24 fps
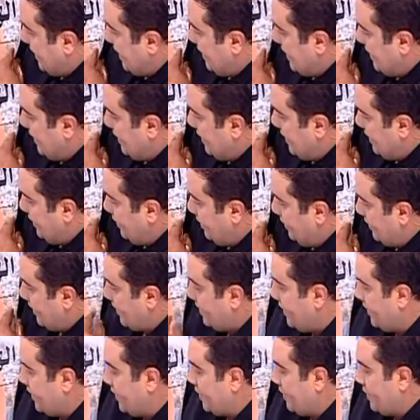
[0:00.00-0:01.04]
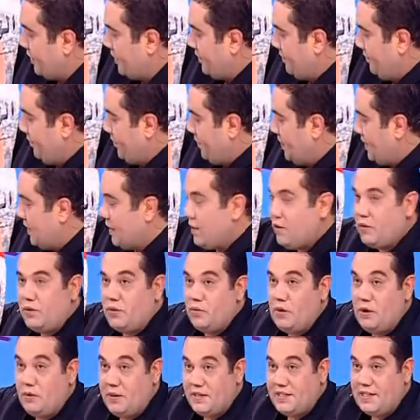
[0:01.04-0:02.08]
آه، تذاكر وهو صديقه هو
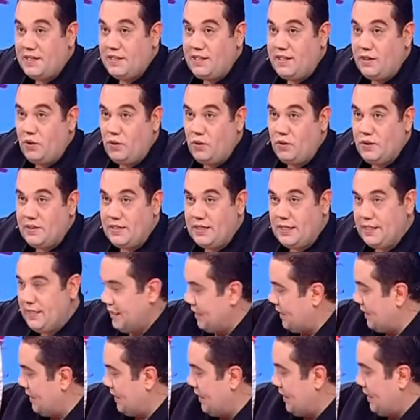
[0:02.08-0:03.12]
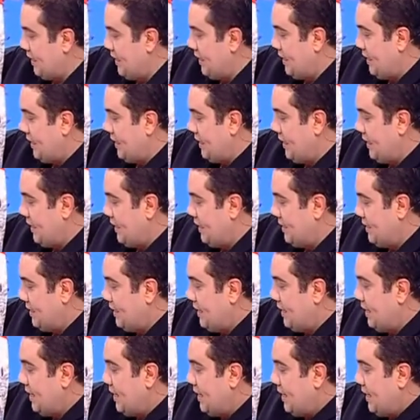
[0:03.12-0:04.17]
وهو صديقه صديق هذه
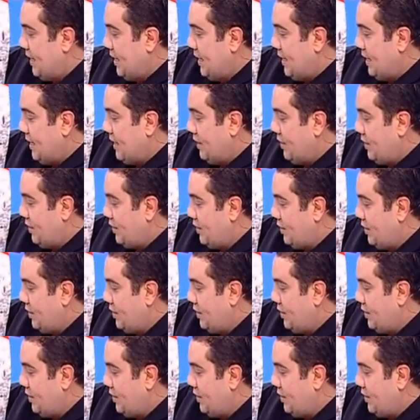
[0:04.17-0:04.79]
قله دونك